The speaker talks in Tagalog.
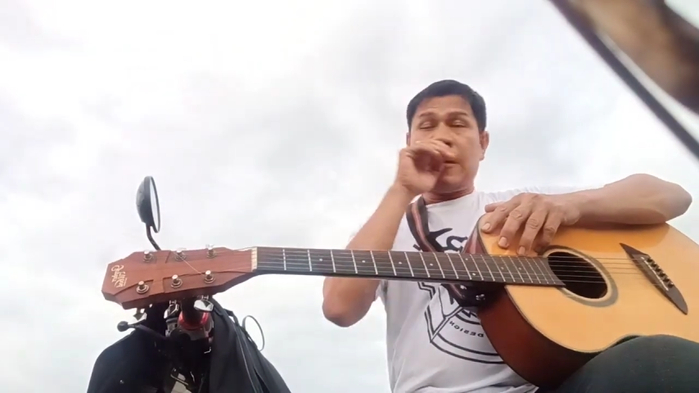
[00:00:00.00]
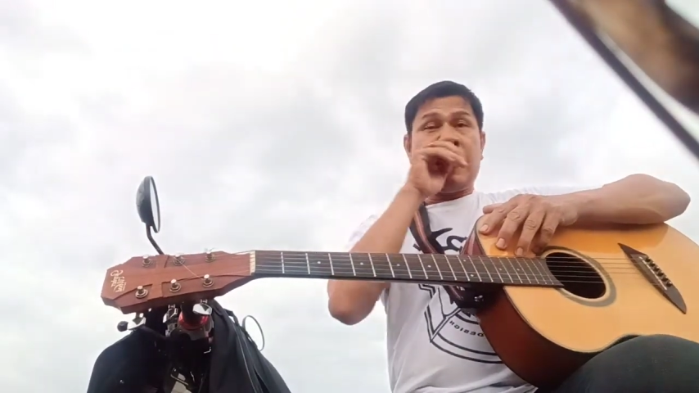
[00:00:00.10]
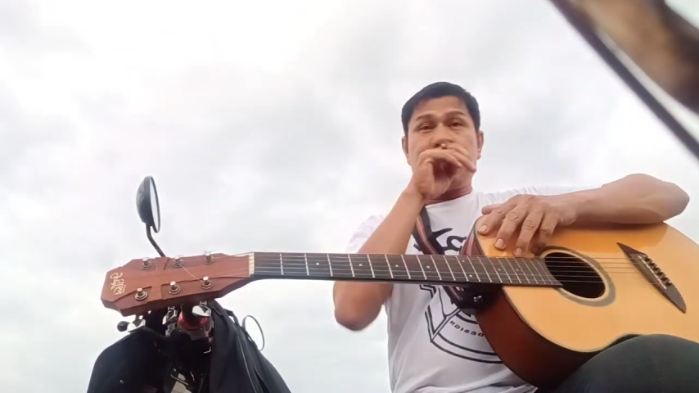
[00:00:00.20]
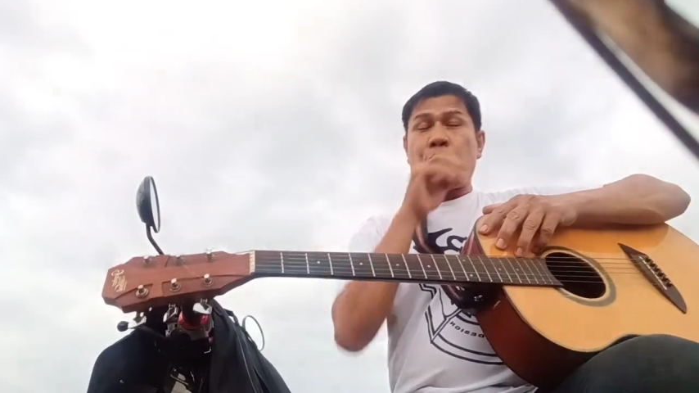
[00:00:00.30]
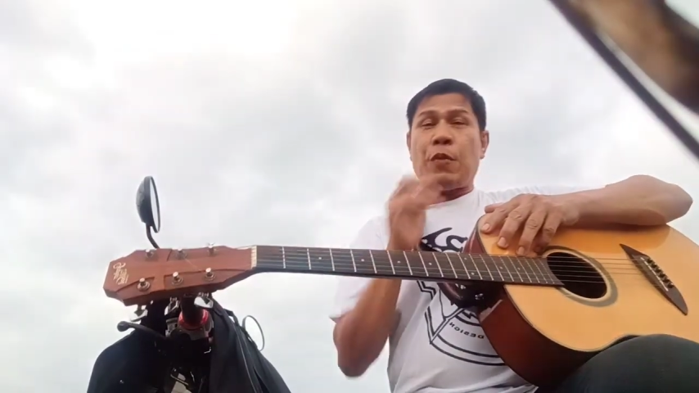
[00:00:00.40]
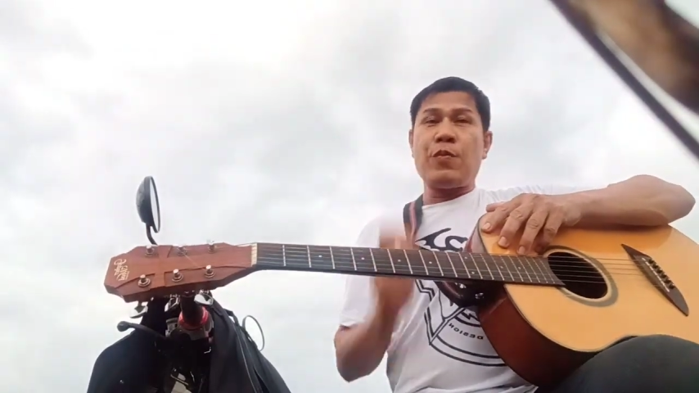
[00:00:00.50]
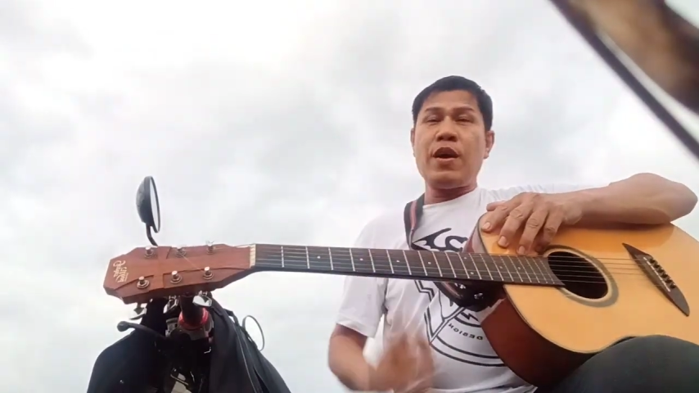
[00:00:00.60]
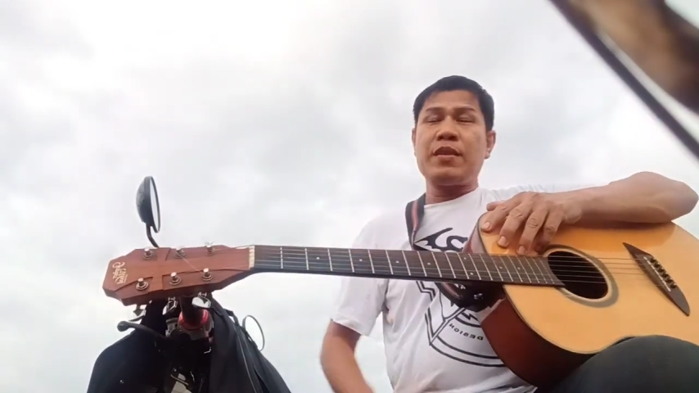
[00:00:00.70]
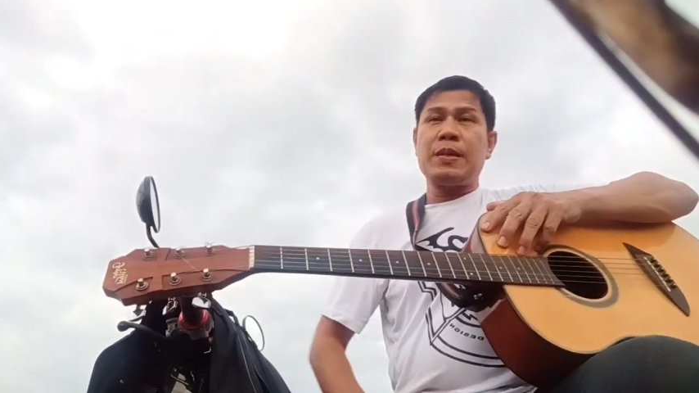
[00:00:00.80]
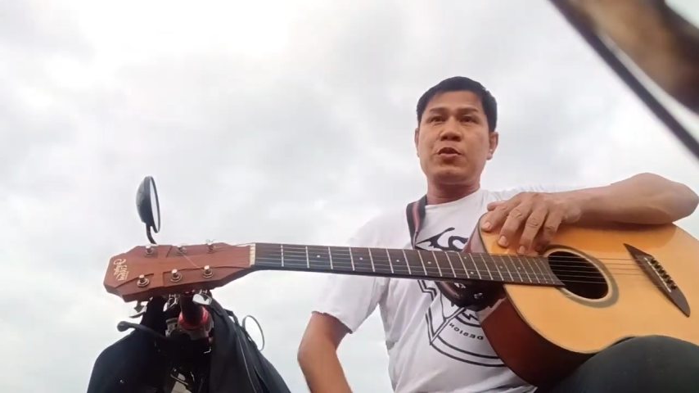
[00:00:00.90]
Charm
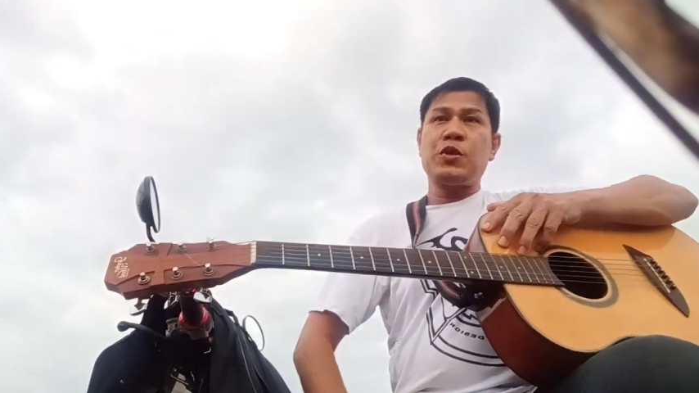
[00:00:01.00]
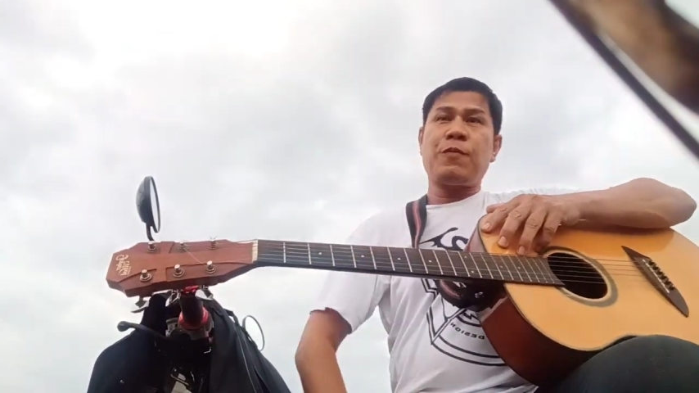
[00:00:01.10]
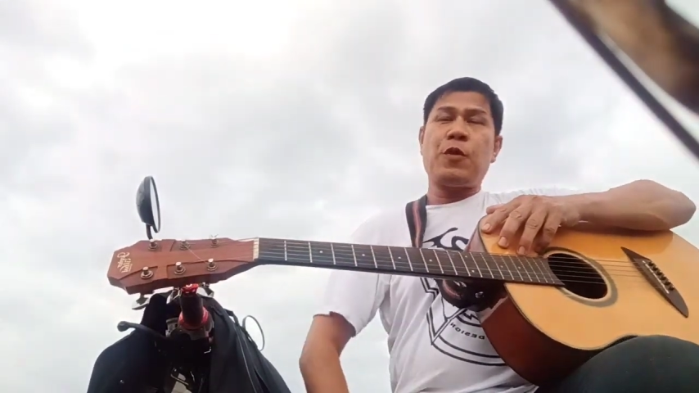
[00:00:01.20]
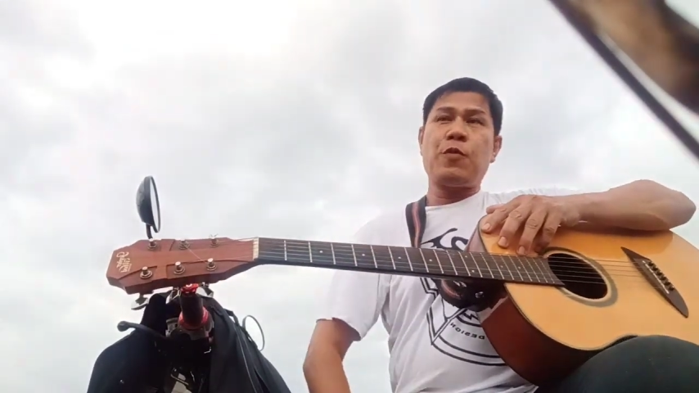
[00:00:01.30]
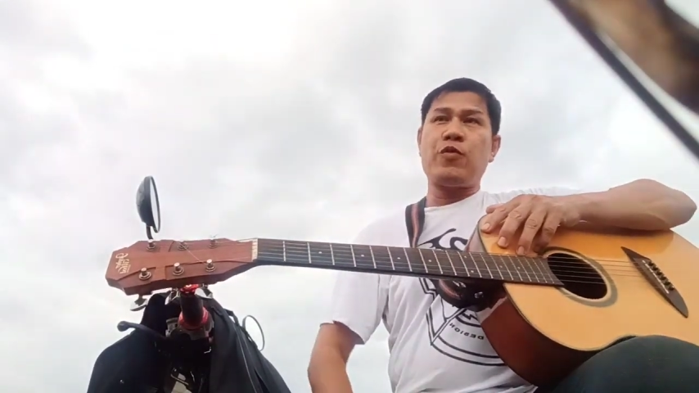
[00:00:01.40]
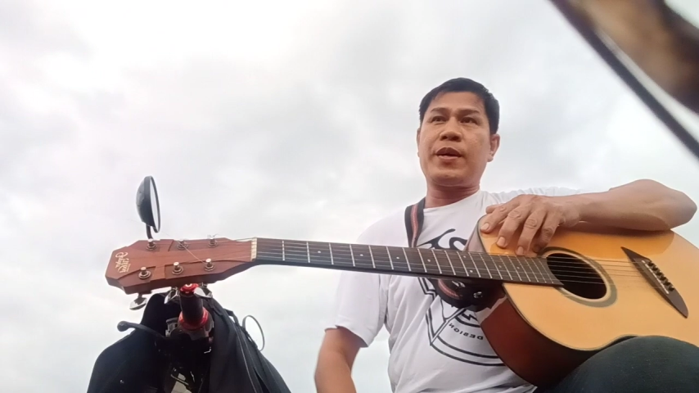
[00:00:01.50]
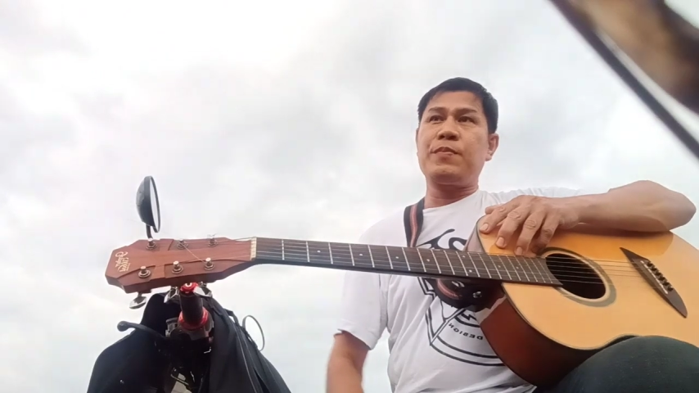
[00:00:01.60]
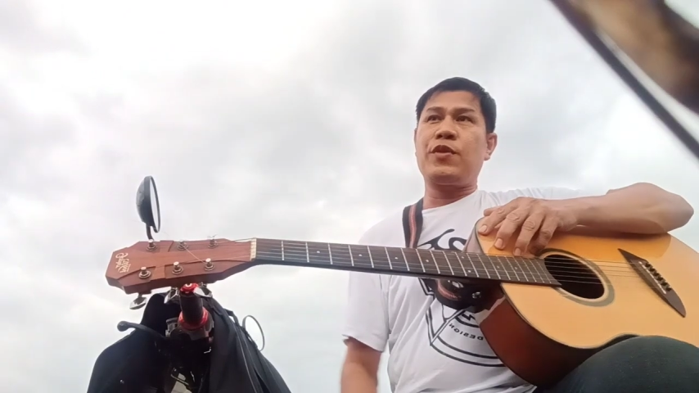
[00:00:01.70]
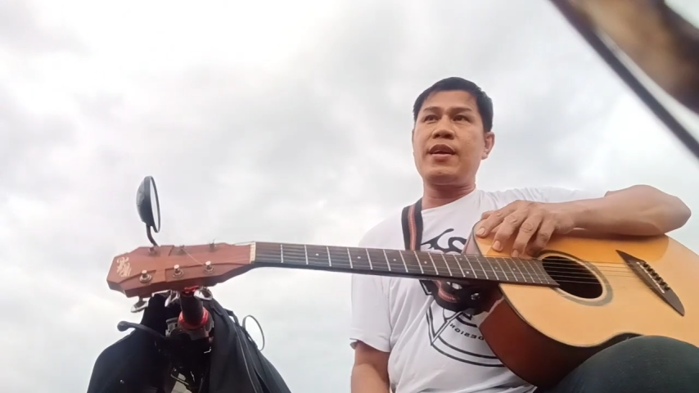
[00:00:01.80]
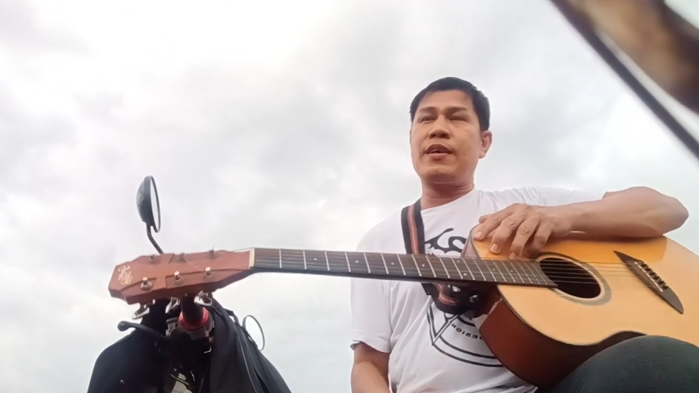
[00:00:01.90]
Rock Team Song from Joaquin
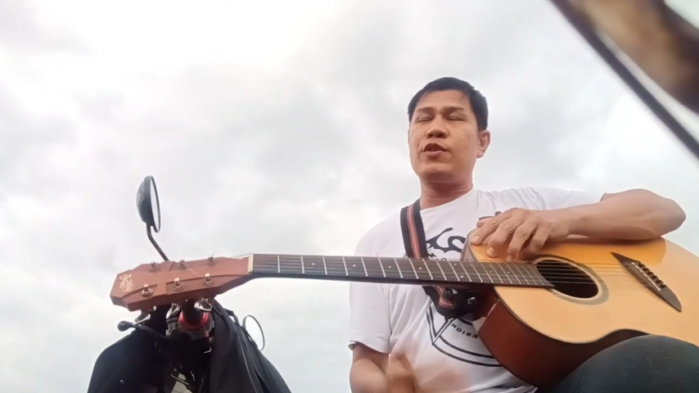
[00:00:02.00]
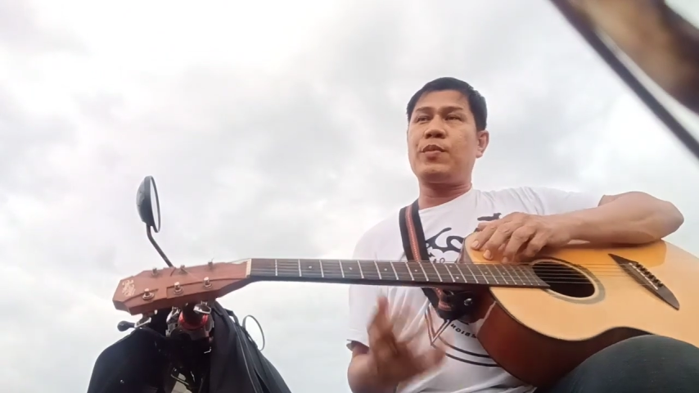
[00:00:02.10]
Bordado